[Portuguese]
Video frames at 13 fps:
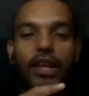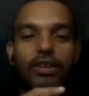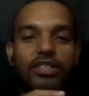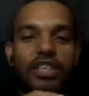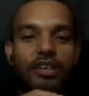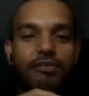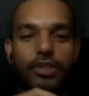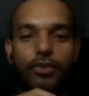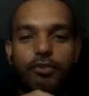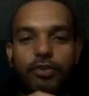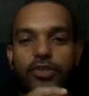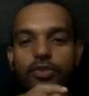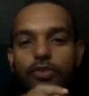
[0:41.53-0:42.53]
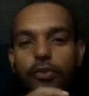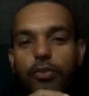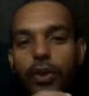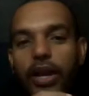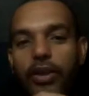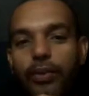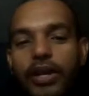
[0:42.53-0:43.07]
Eu tinha feito um vídeo
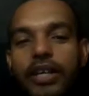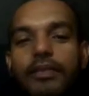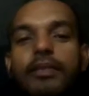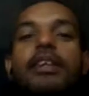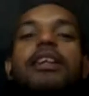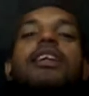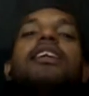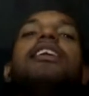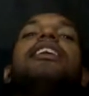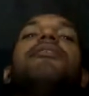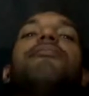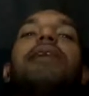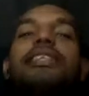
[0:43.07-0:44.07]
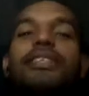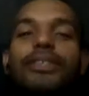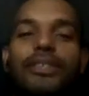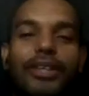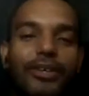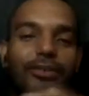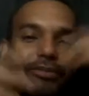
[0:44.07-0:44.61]
sobre o Aruan, mas
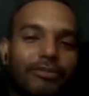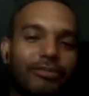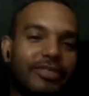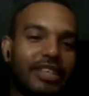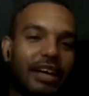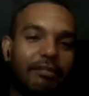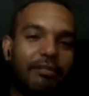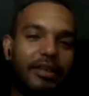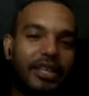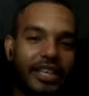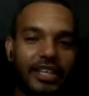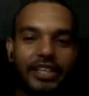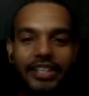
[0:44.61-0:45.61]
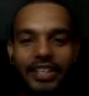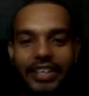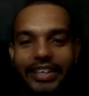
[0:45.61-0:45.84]
eu não sabia